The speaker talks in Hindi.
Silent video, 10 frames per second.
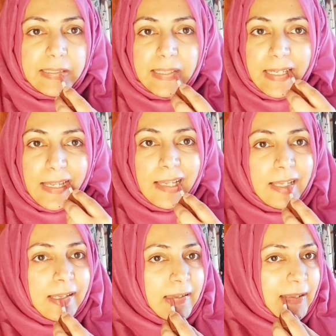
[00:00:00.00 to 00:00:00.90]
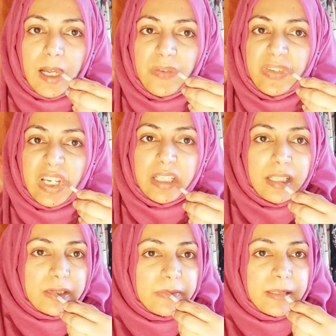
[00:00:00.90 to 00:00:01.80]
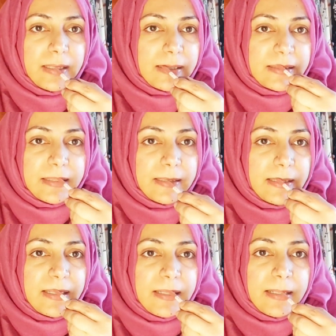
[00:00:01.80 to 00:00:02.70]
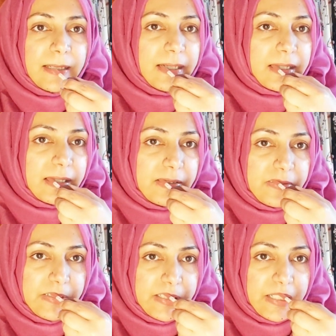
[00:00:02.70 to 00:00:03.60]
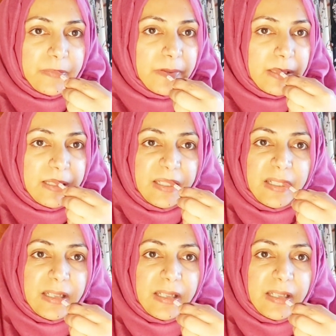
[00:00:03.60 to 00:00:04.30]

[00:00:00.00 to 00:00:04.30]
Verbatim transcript: हैं वीक डेज में ना सही लेकिन वीकेंड पे